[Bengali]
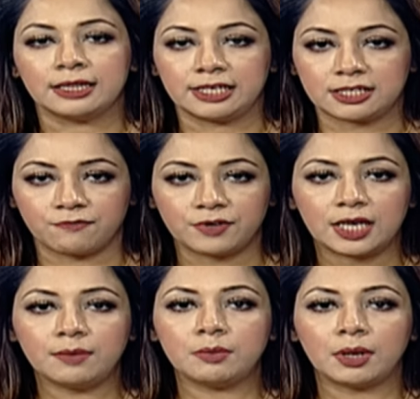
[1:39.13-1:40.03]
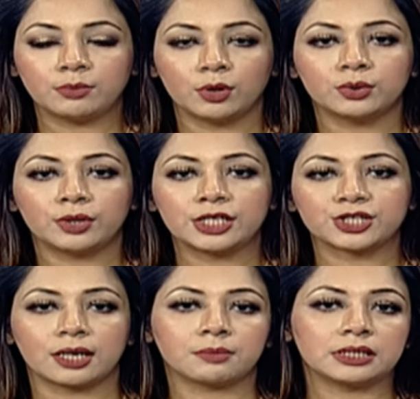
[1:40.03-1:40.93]
দেশে ফিরে বিমানবন্দরে
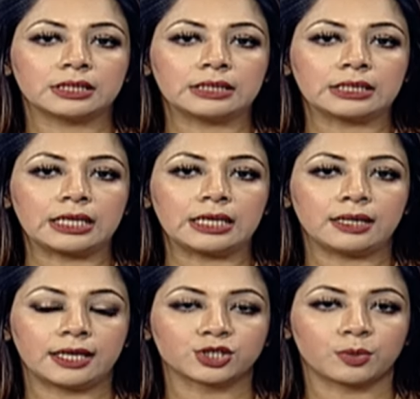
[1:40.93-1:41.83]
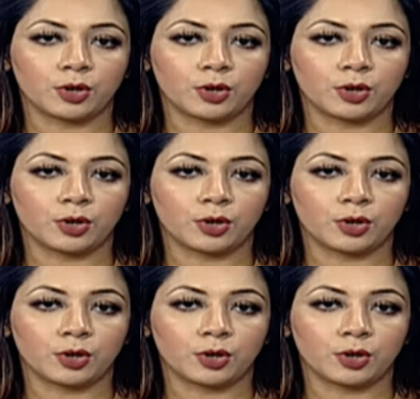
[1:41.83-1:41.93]
সাংবাদিকদেরকে এসব